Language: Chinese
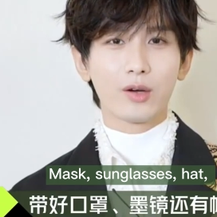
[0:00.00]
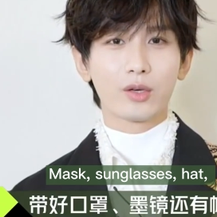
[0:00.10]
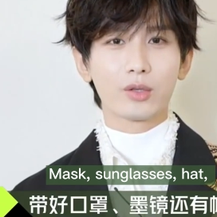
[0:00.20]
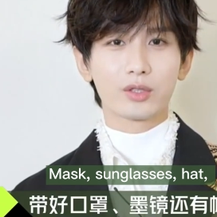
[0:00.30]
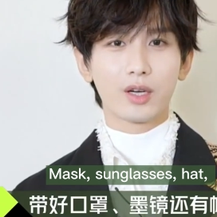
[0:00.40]
戴好
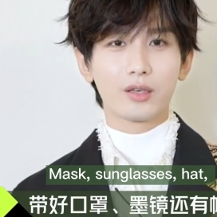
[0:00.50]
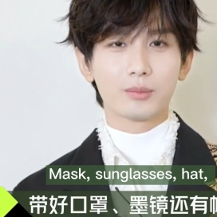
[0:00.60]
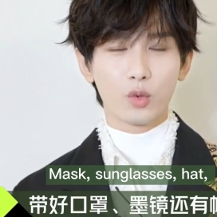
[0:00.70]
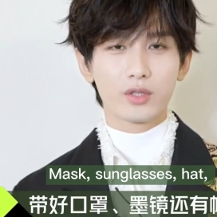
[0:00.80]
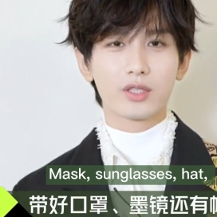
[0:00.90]
口罩、
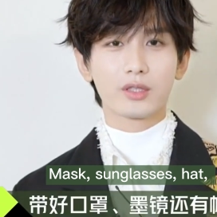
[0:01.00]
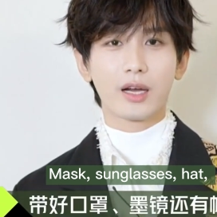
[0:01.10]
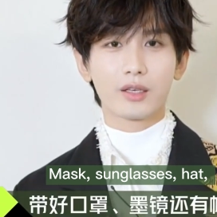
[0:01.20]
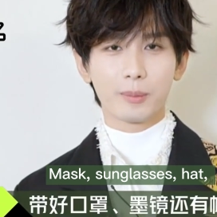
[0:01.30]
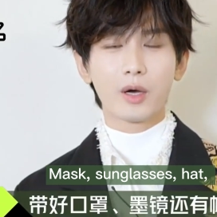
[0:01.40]
墨镜，
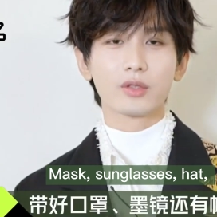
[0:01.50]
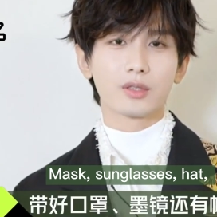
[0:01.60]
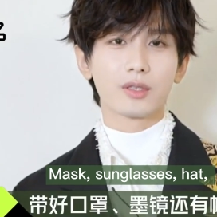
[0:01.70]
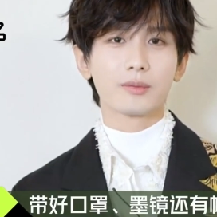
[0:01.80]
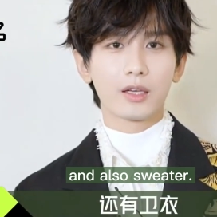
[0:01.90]
还有帽子，
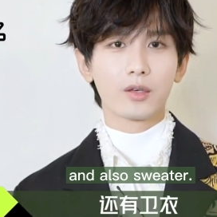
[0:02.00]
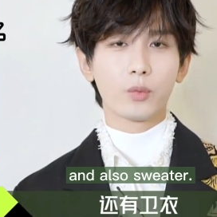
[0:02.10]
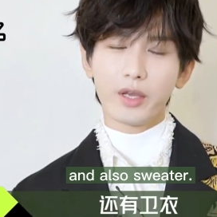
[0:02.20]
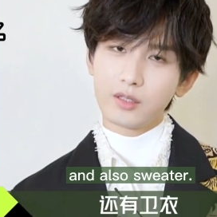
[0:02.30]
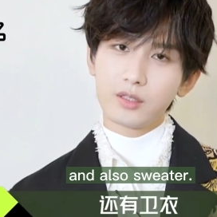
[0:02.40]
还有
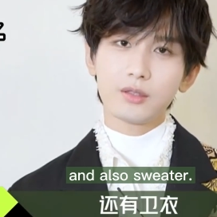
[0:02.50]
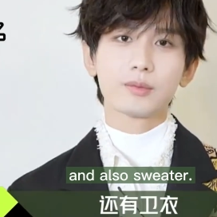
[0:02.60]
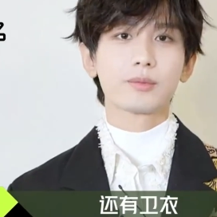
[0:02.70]
卫衣，